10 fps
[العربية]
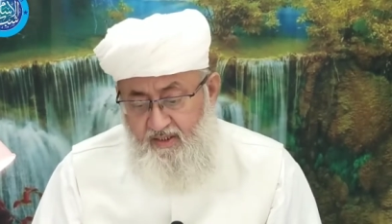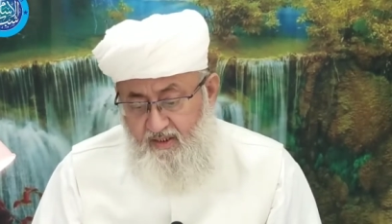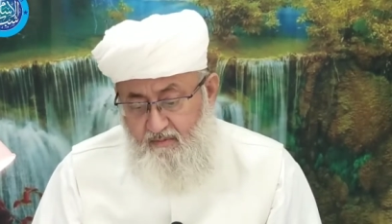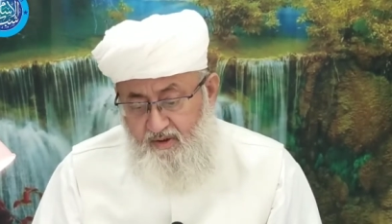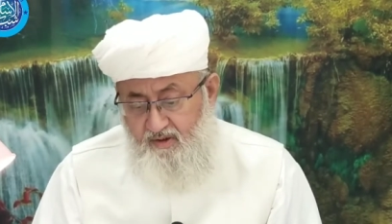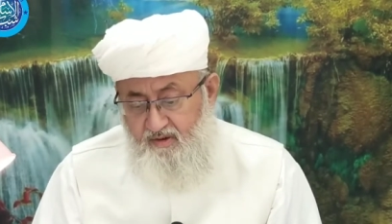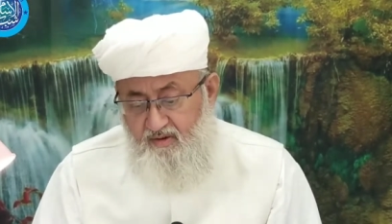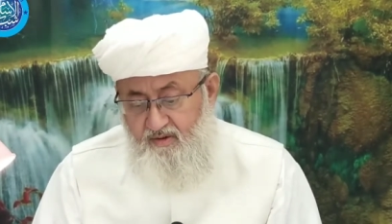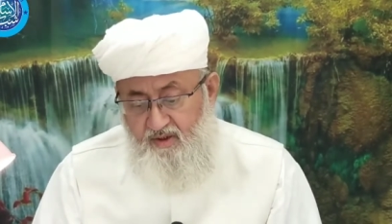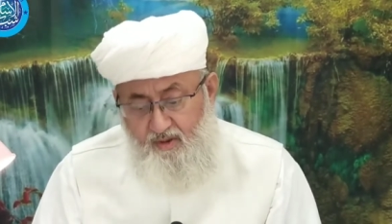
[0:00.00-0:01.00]
أي أن
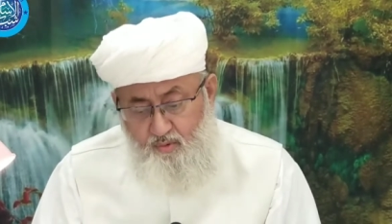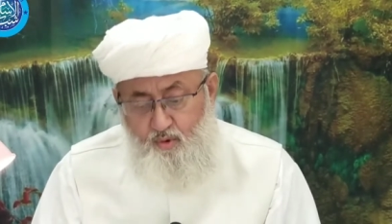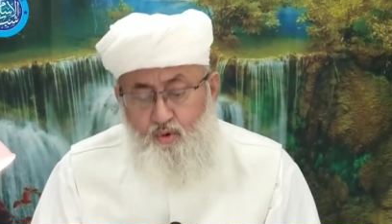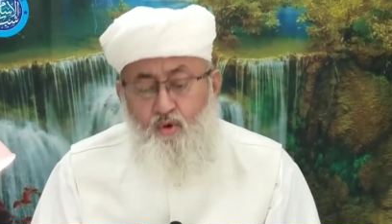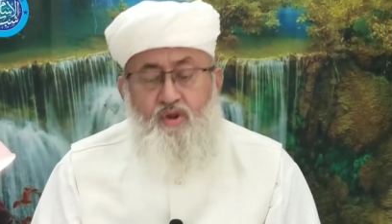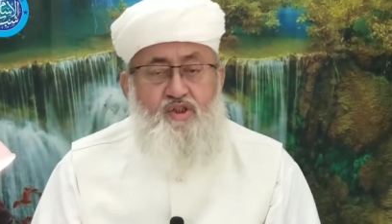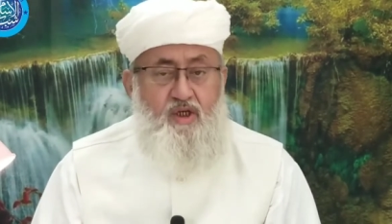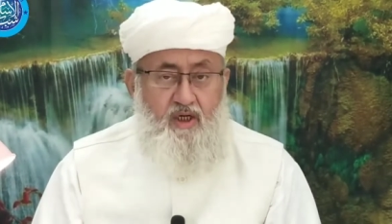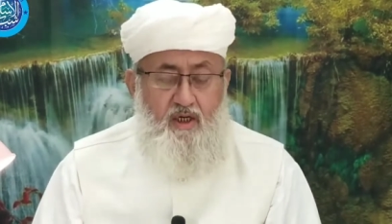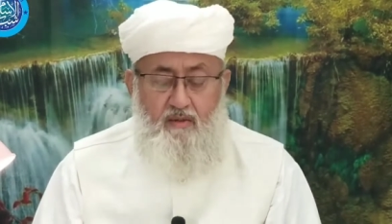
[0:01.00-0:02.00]
من
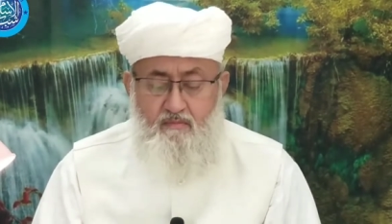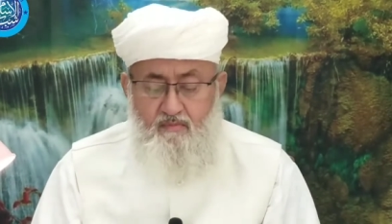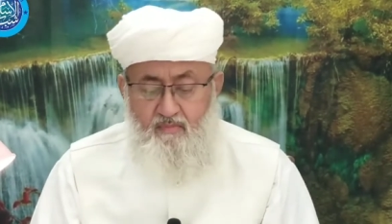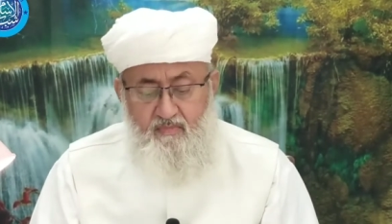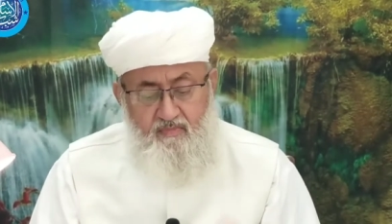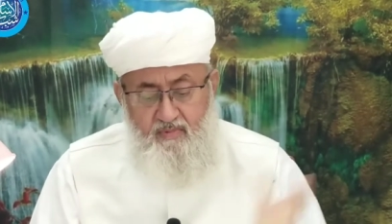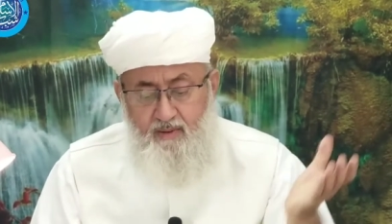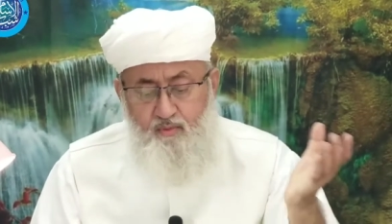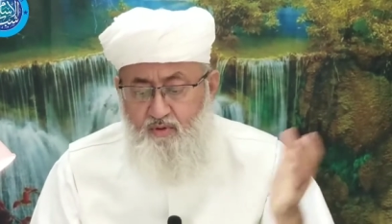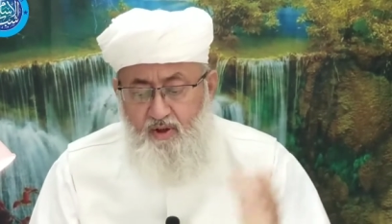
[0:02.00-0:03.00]
يدخل الإسلام
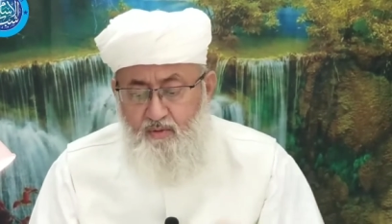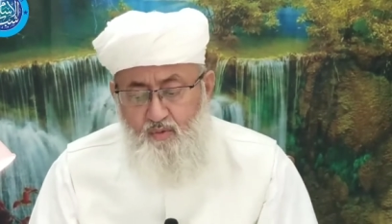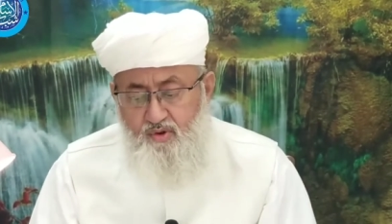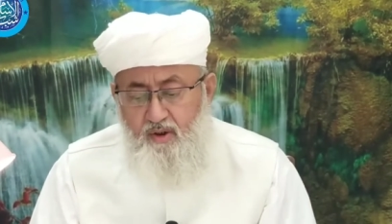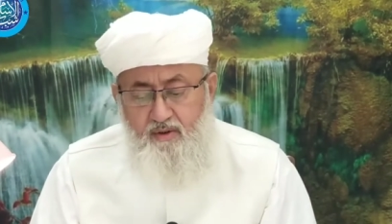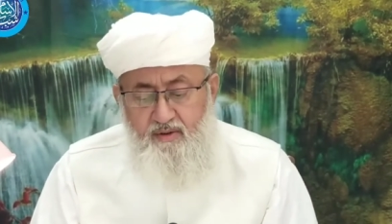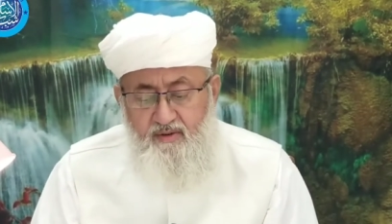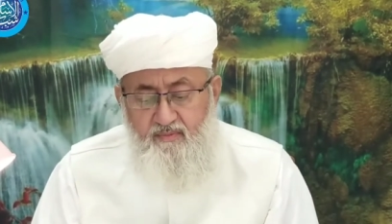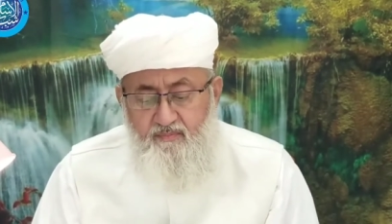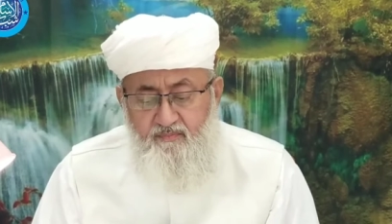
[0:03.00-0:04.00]
لابد أن
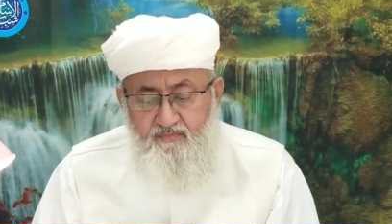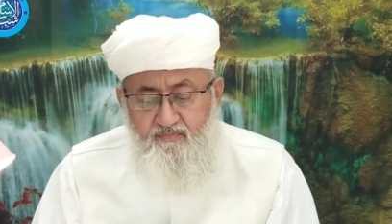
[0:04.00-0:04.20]
يصلي